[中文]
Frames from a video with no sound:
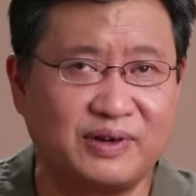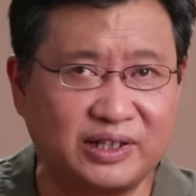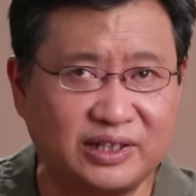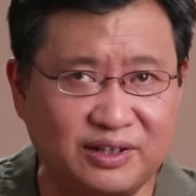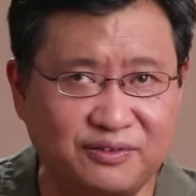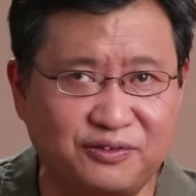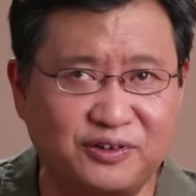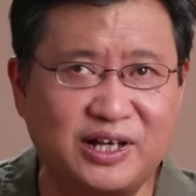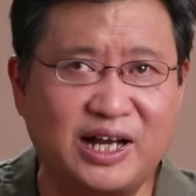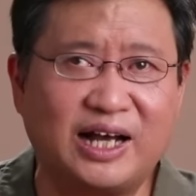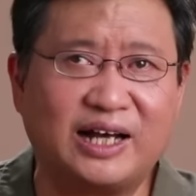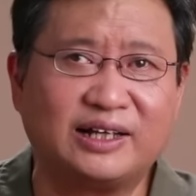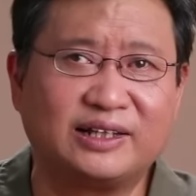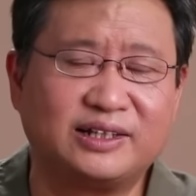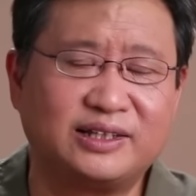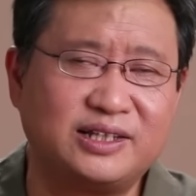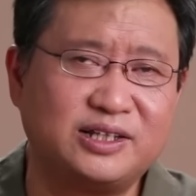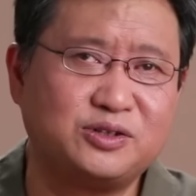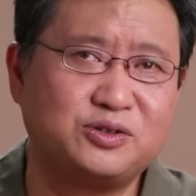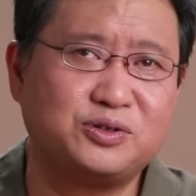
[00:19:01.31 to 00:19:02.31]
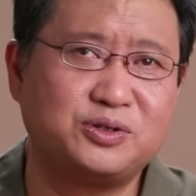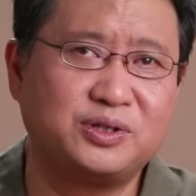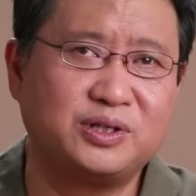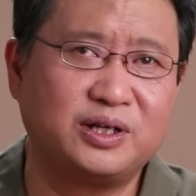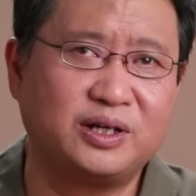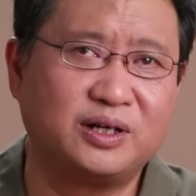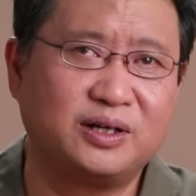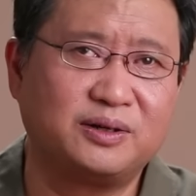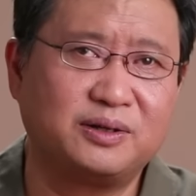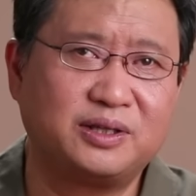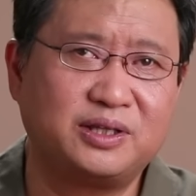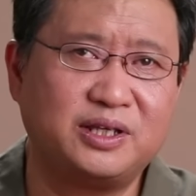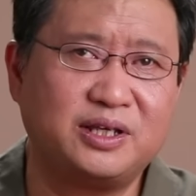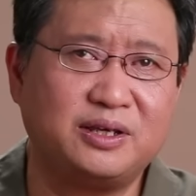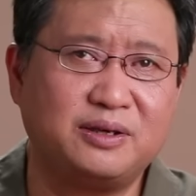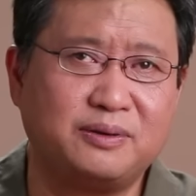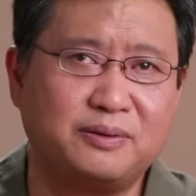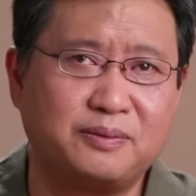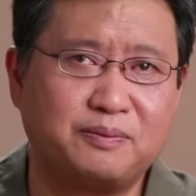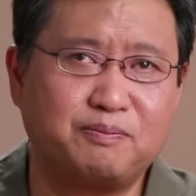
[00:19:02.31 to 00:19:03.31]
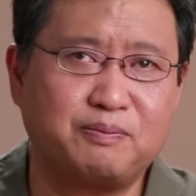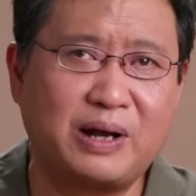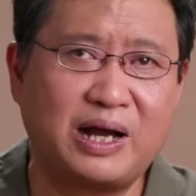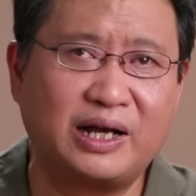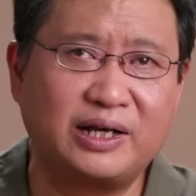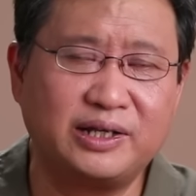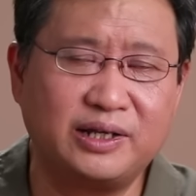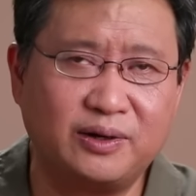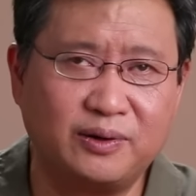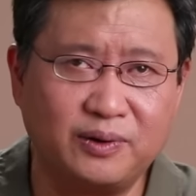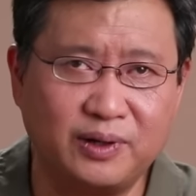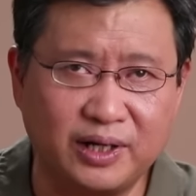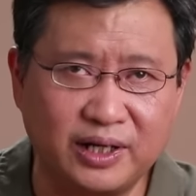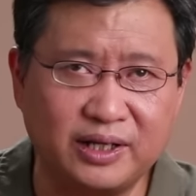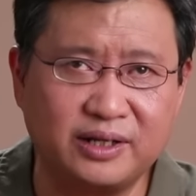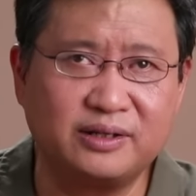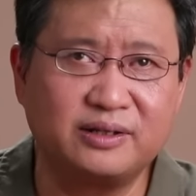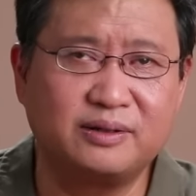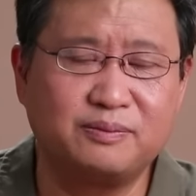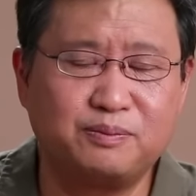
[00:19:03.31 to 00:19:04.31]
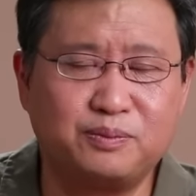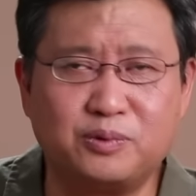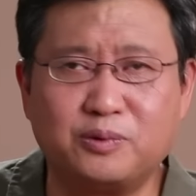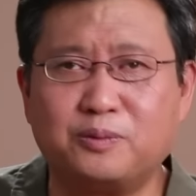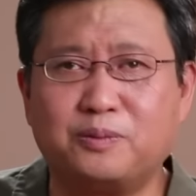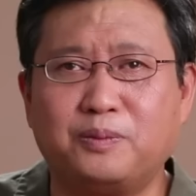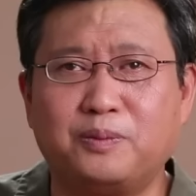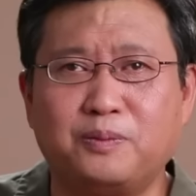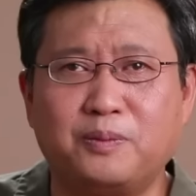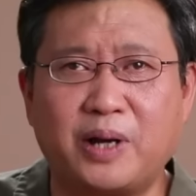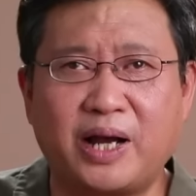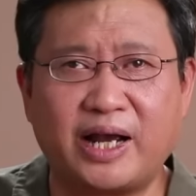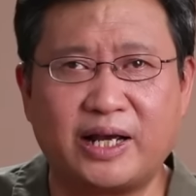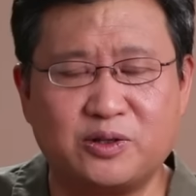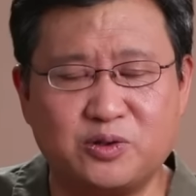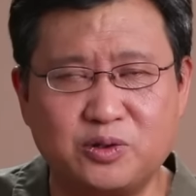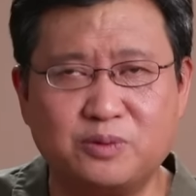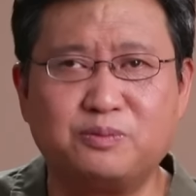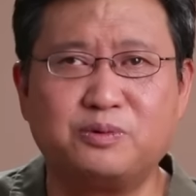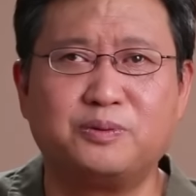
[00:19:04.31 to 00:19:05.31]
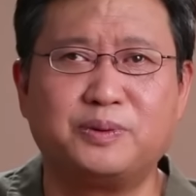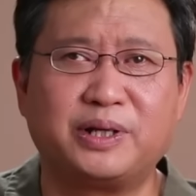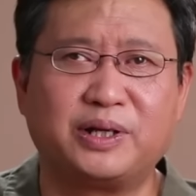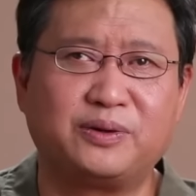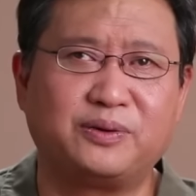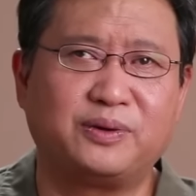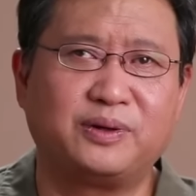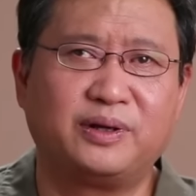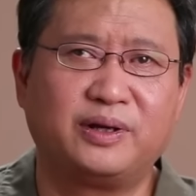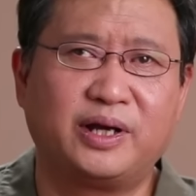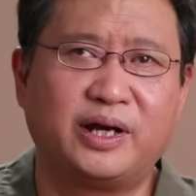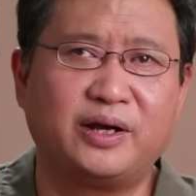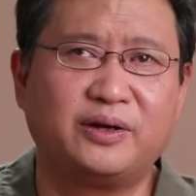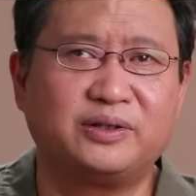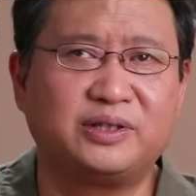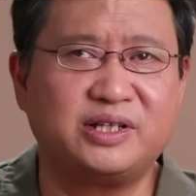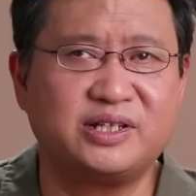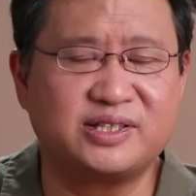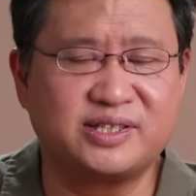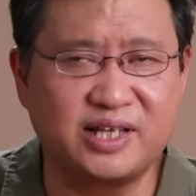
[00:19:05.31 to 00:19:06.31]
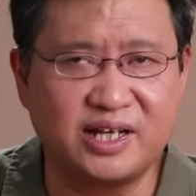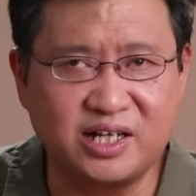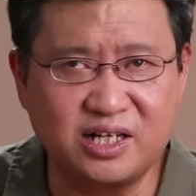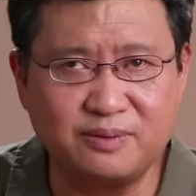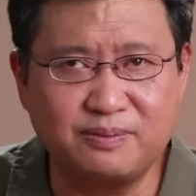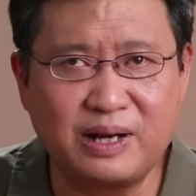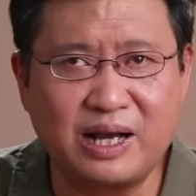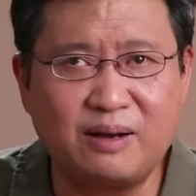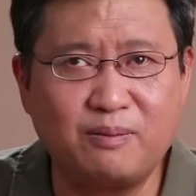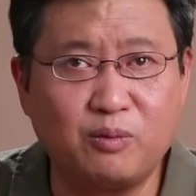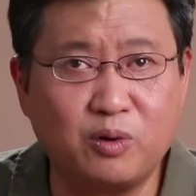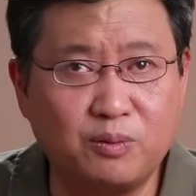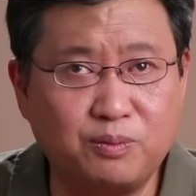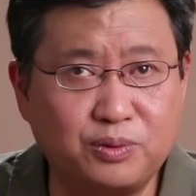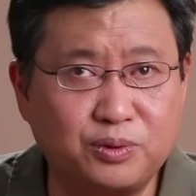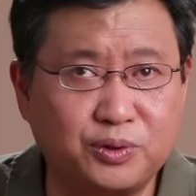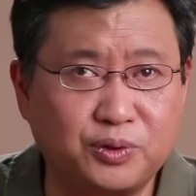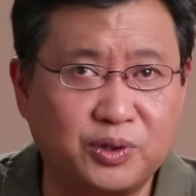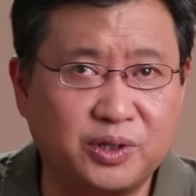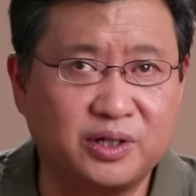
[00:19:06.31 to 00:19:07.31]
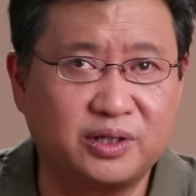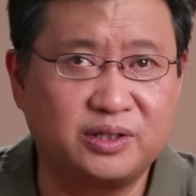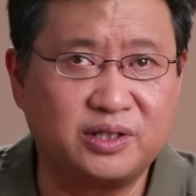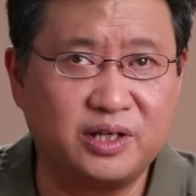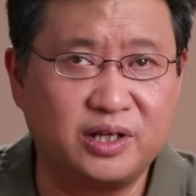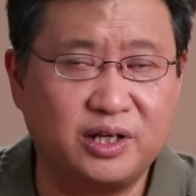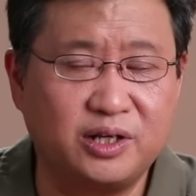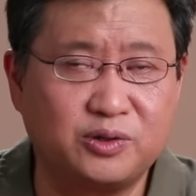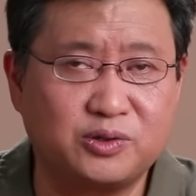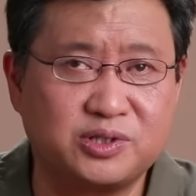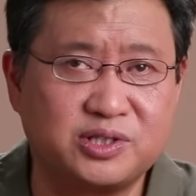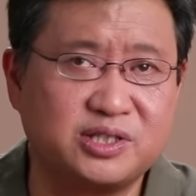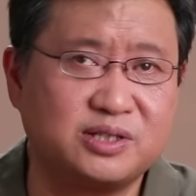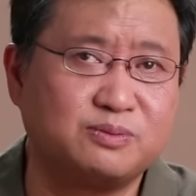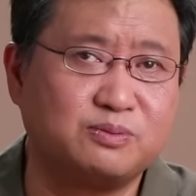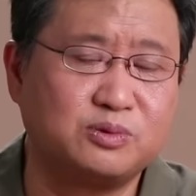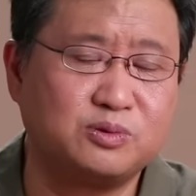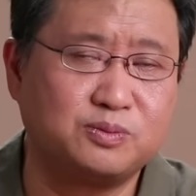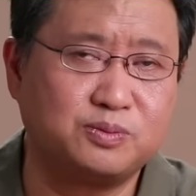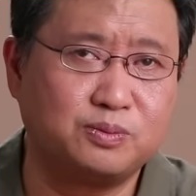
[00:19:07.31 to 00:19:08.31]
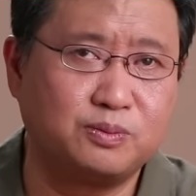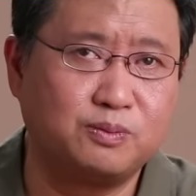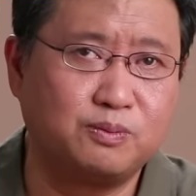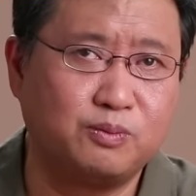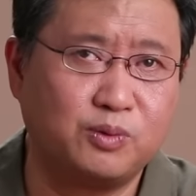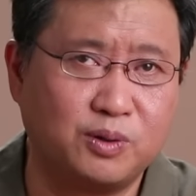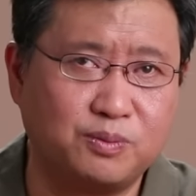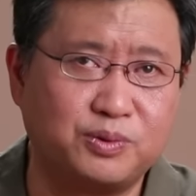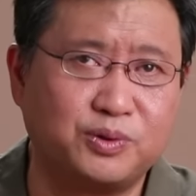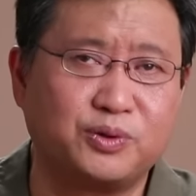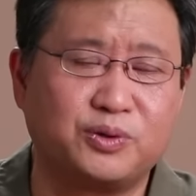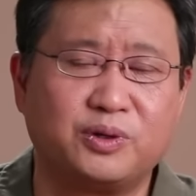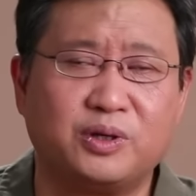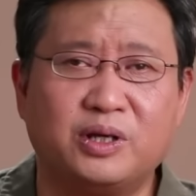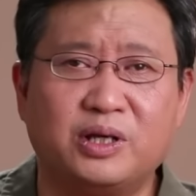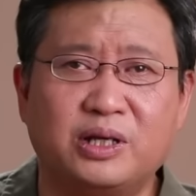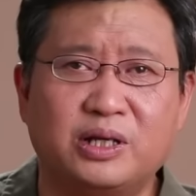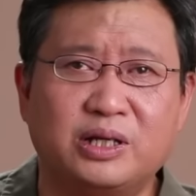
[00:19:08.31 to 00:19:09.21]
瓦迪夫卡的地区的第810海军步兵旅，还有第38摩步旅和第64摩步旅，